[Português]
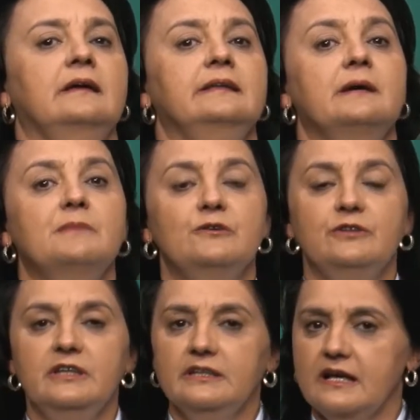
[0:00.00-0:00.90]
Na
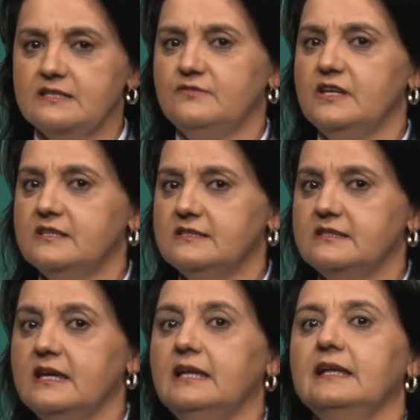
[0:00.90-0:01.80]
maioria das vezes,
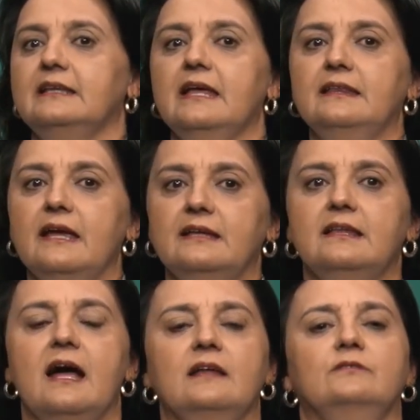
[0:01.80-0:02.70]
ele é
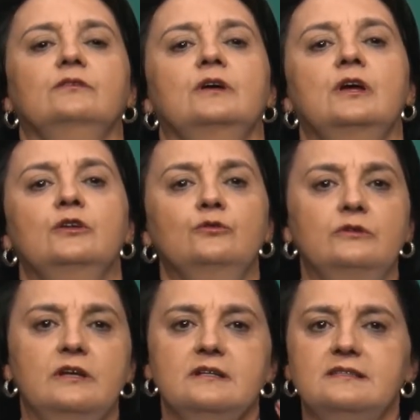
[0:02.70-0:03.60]
detectado no
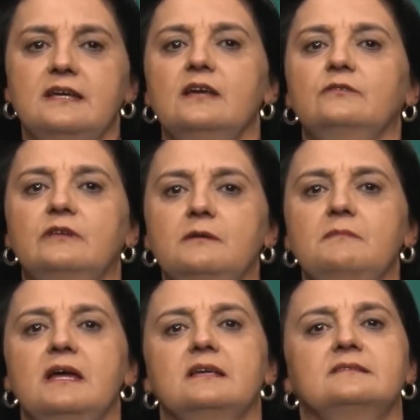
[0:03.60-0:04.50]
terceiro
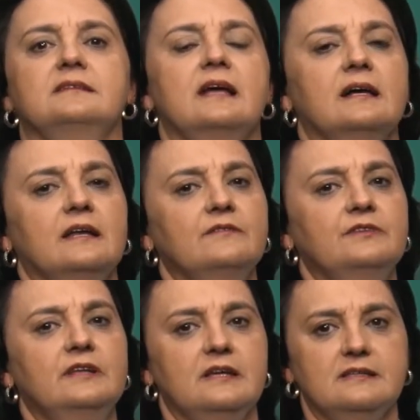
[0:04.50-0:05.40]
trimestre da
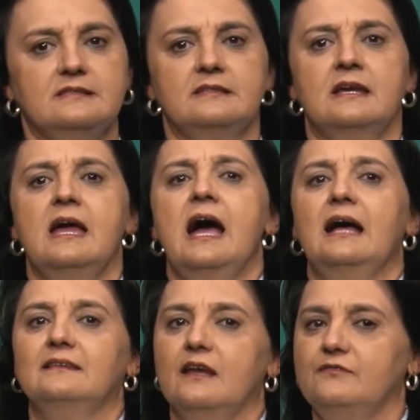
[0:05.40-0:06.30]
gravidez,
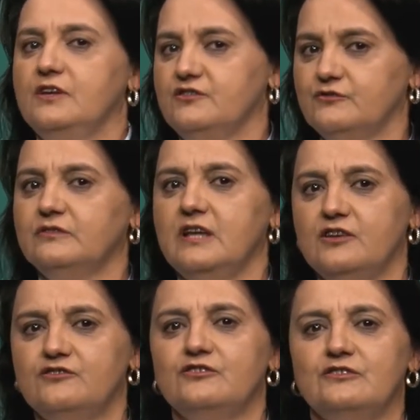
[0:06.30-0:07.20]
através de um
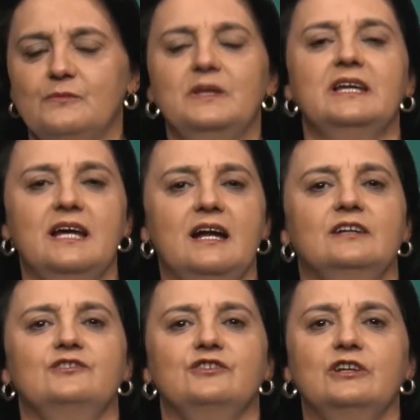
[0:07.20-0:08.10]
teste de
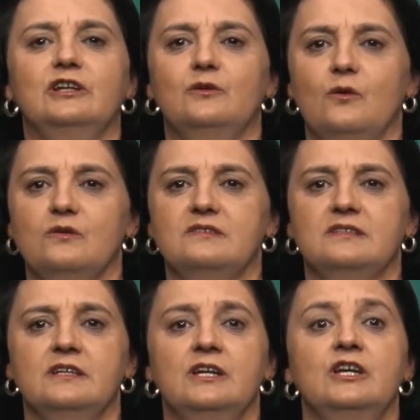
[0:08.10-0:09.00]
sobrecarga de glicose.
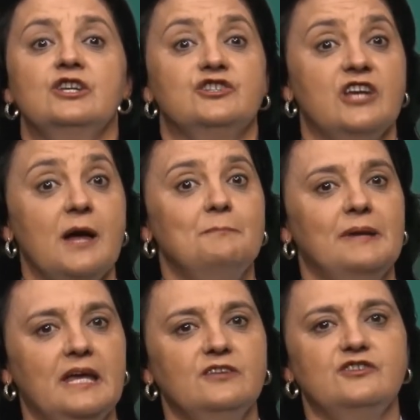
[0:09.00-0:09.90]
Já a
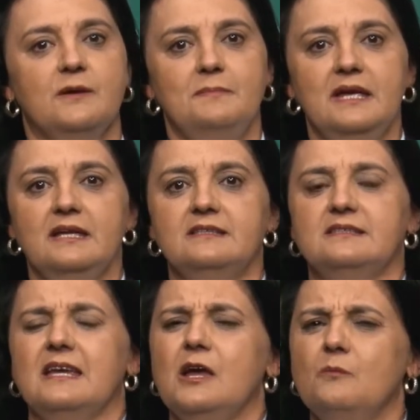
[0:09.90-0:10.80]

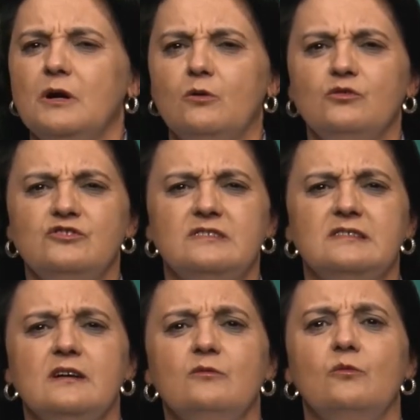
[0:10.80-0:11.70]
pré-diabetes é uma
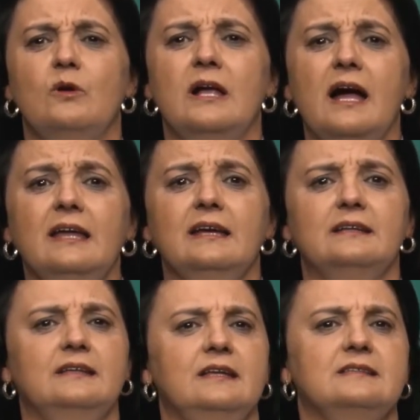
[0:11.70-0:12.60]
condição
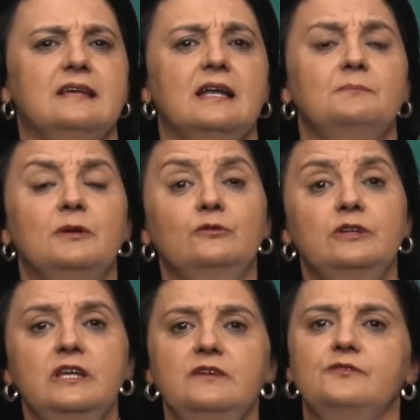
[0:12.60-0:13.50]
caracterizada pelo
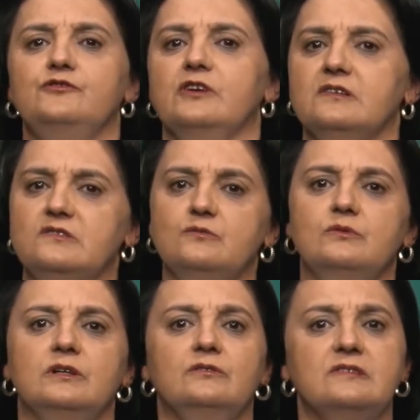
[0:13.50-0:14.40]
nível de
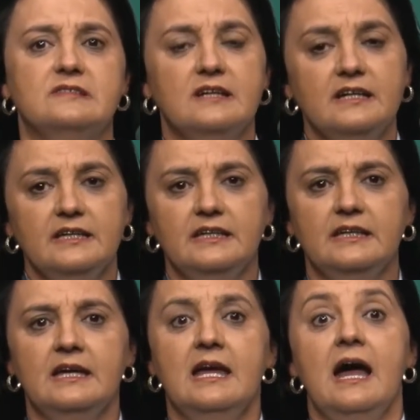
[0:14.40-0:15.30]
açúcar no sangue,
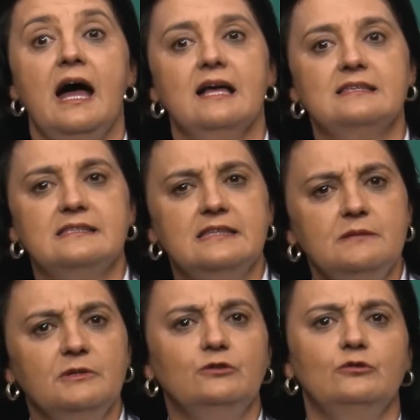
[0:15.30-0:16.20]

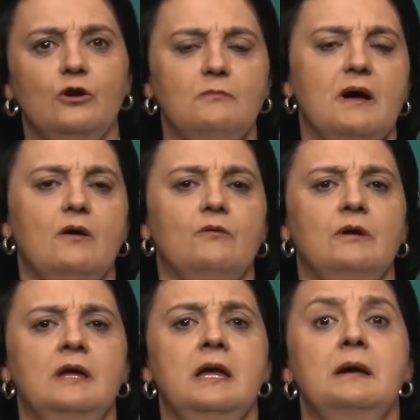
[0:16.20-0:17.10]
acima do normal
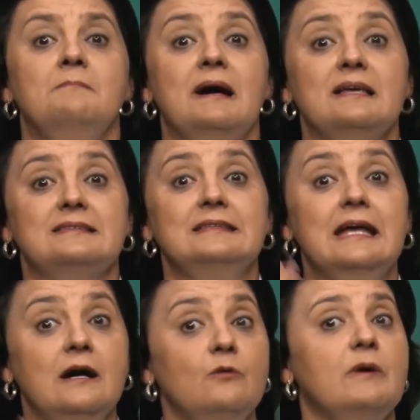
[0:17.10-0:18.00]
mas
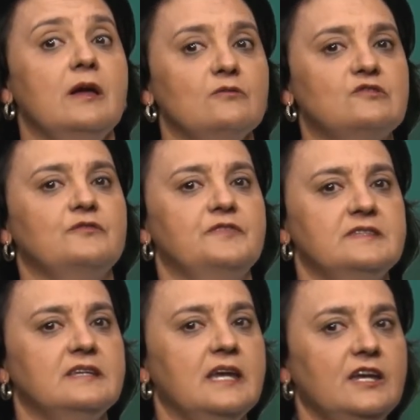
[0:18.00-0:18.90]
não é o
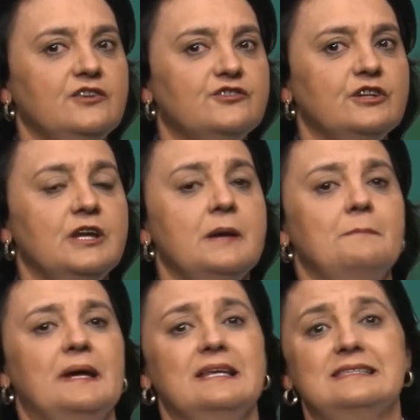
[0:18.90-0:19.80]
suficiente
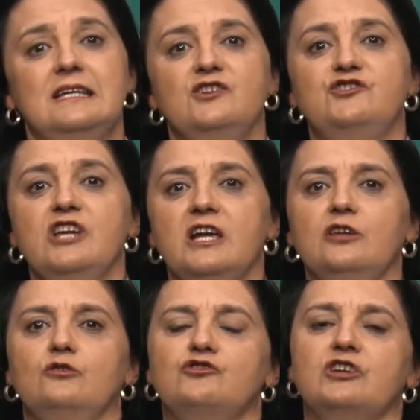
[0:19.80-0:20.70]
para ser
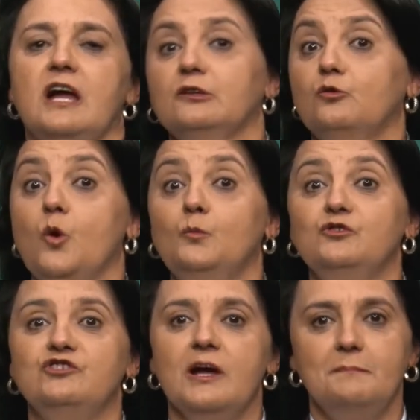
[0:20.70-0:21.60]
diagnosticado como
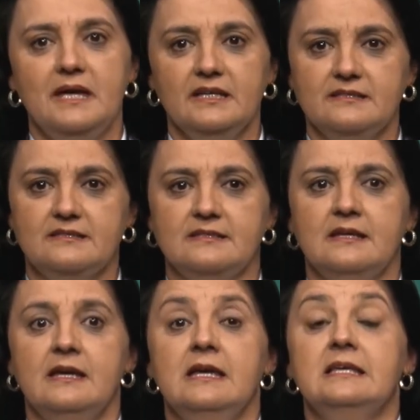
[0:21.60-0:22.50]
diabetes.
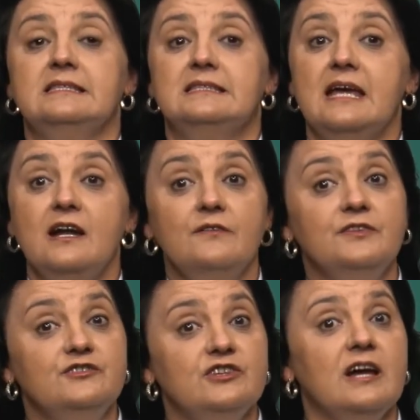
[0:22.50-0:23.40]

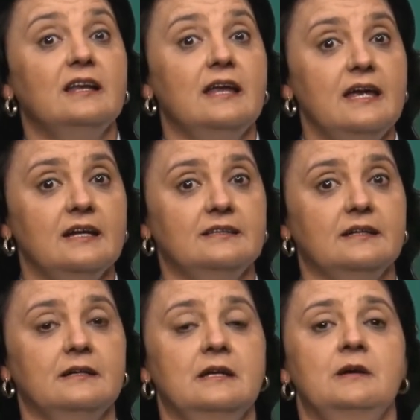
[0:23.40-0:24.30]
Serve de
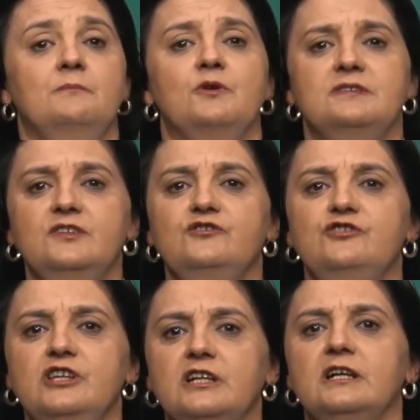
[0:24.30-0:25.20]
alerta, pois
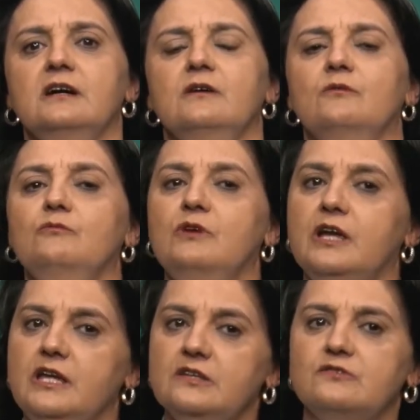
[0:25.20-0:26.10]
indica um
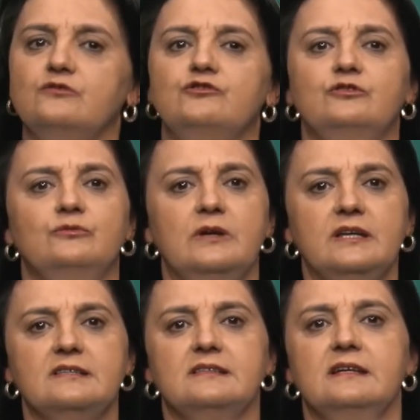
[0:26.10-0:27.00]
risco de
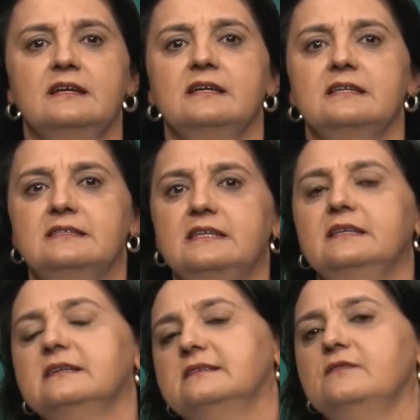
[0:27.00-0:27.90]
doença se
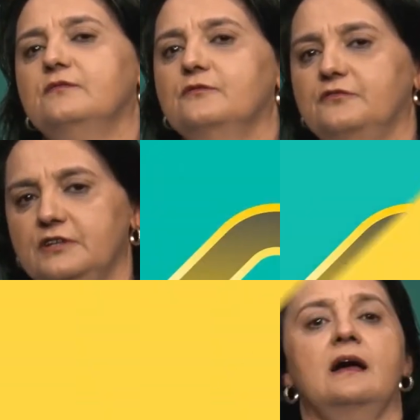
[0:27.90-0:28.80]
desenvolver.
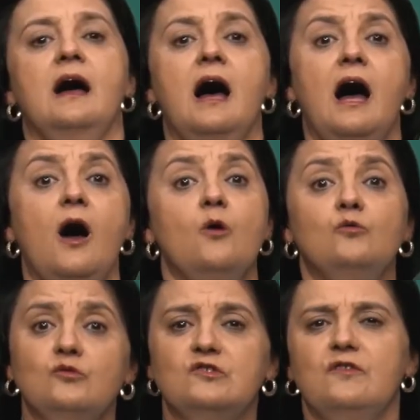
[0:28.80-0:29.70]

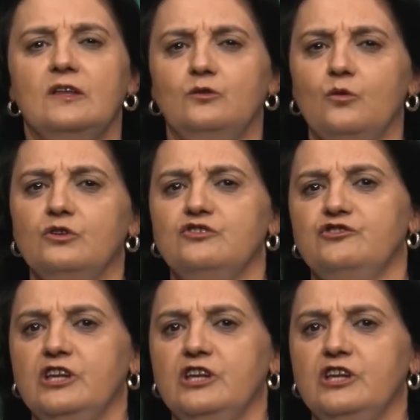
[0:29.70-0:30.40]
Alguns fatores de